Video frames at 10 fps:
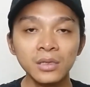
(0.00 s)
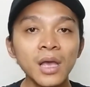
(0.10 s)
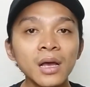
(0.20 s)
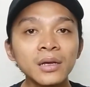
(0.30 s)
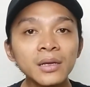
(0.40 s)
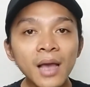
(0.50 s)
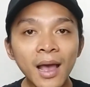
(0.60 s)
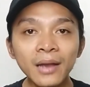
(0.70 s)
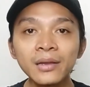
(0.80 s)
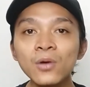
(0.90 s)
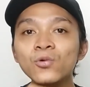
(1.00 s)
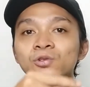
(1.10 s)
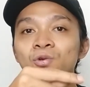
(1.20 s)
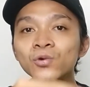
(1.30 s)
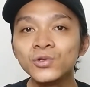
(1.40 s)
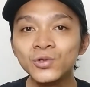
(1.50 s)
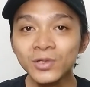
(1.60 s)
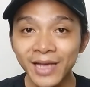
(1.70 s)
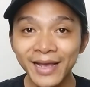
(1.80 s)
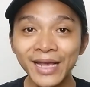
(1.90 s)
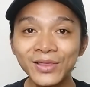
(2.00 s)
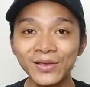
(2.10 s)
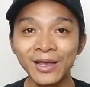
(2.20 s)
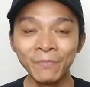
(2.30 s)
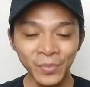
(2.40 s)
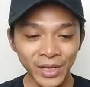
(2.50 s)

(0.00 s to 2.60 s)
yang nggak ada ujung-ujungnya gitu ya